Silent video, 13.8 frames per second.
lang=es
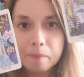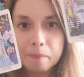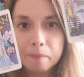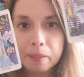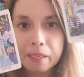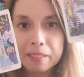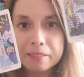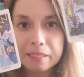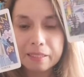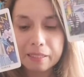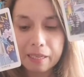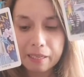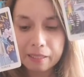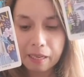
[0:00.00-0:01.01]
para
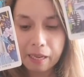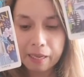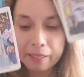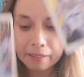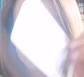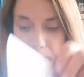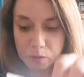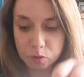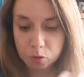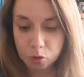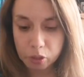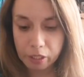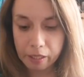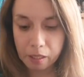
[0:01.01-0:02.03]
sacar a esta
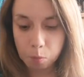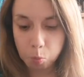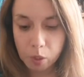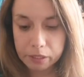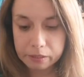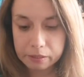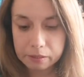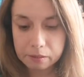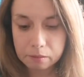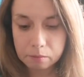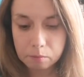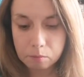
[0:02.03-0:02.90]
persona después.